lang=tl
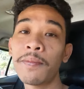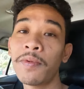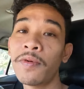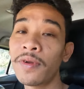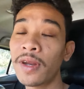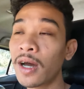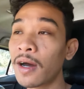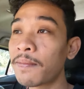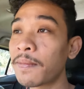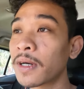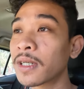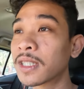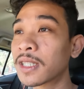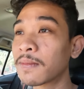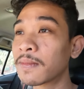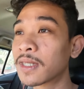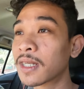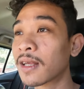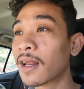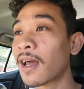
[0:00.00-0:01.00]
pa po
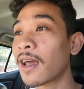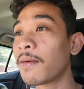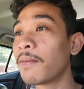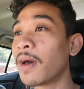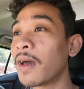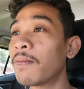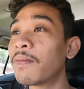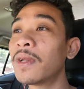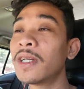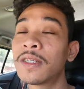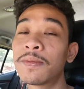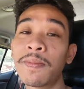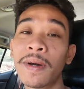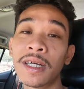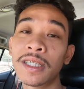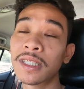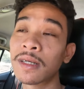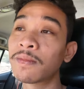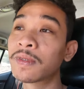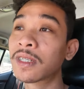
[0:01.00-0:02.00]
nakapag-subscribe ay please
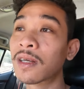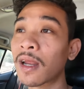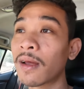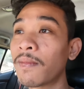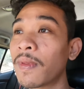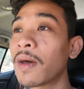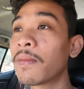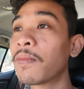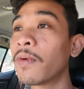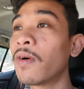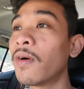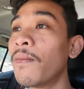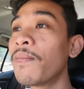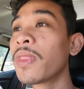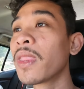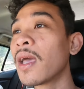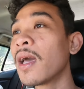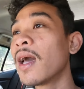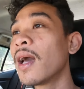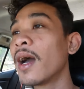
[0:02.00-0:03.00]
paki-subscribe na po
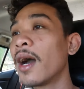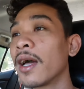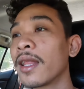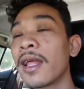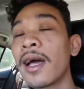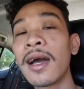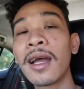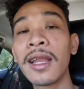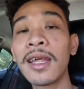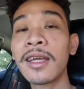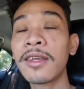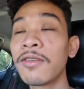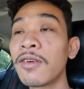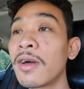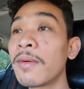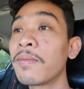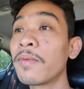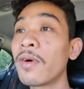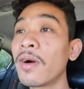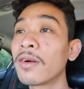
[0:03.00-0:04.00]
at uh, click nyo na
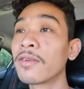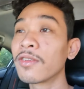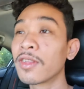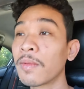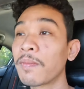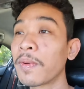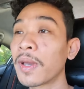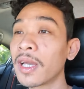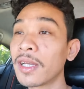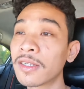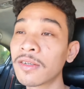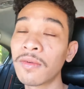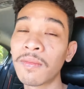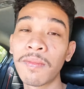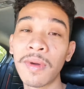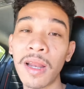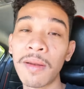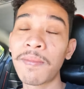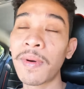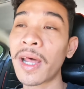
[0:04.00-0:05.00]
po ang notification
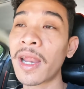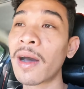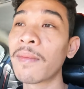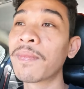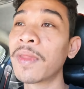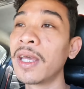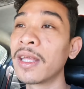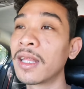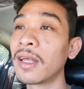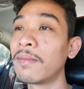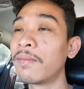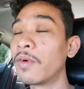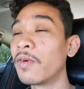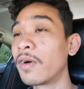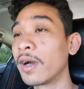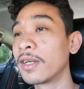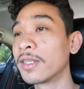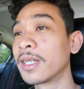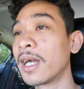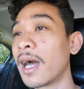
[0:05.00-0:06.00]
bell para updated po
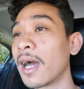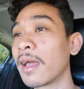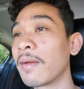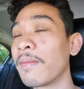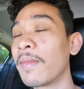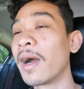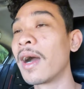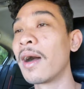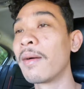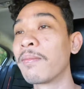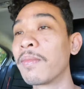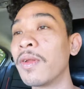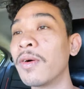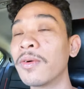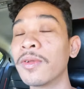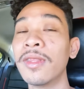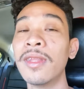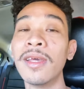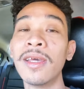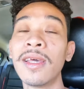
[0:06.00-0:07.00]
kayo sa aking mga upload.
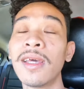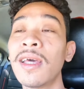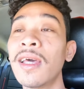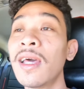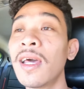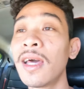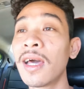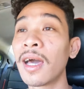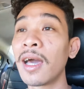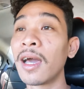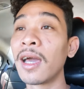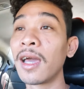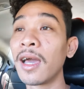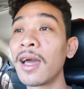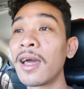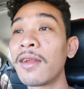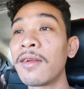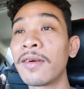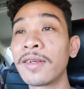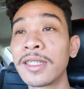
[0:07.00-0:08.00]

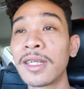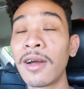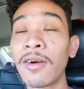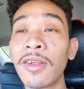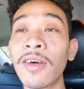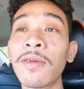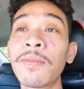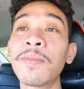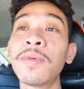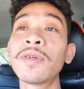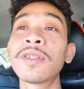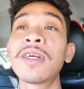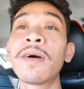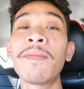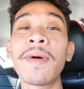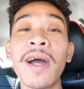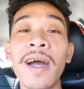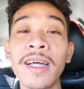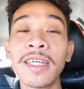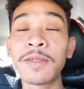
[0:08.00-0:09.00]
Ayan, no, oh, shout out po sa
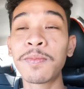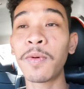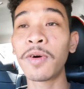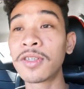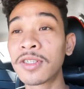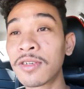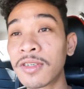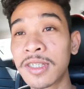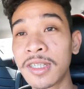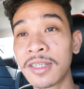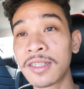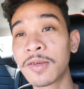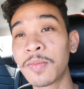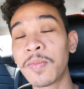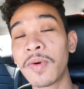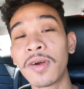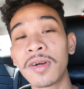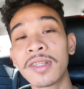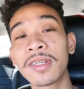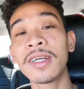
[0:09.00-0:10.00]
mga sponsors and
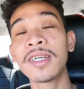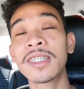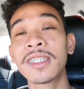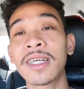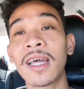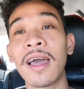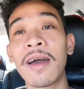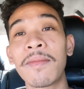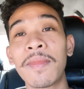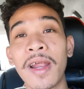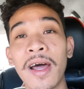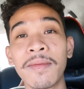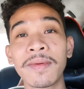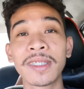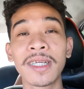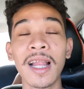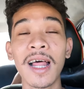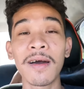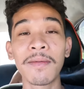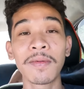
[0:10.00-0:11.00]
supporters. Ayan, maraming
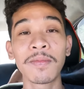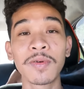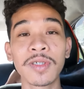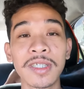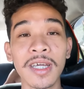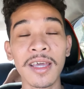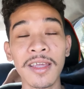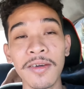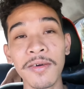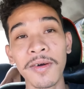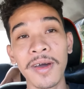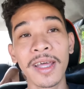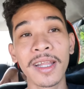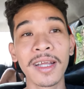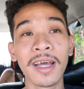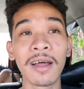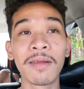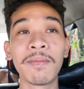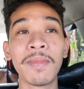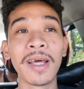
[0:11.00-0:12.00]
salamat po sa inyo and
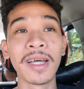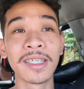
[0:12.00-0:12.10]
God